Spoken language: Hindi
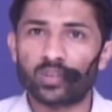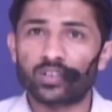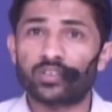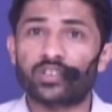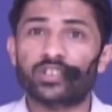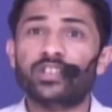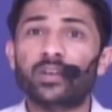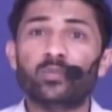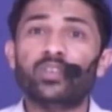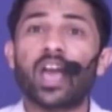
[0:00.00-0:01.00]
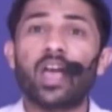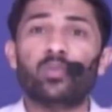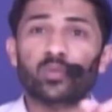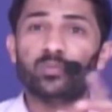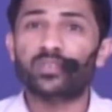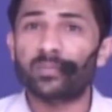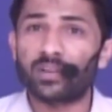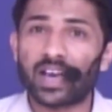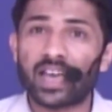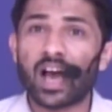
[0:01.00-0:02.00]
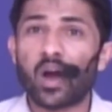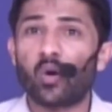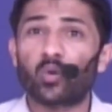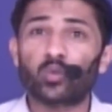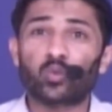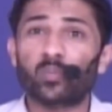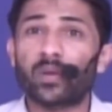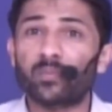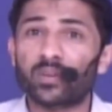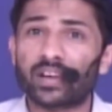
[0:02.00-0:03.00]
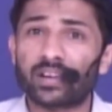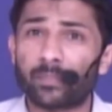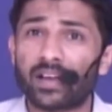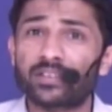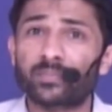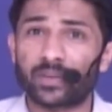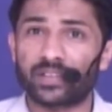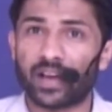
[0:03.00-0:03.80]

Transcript: जिसने मुझे तुमसे मिलाया और तुम्हें मेरे पास भेजा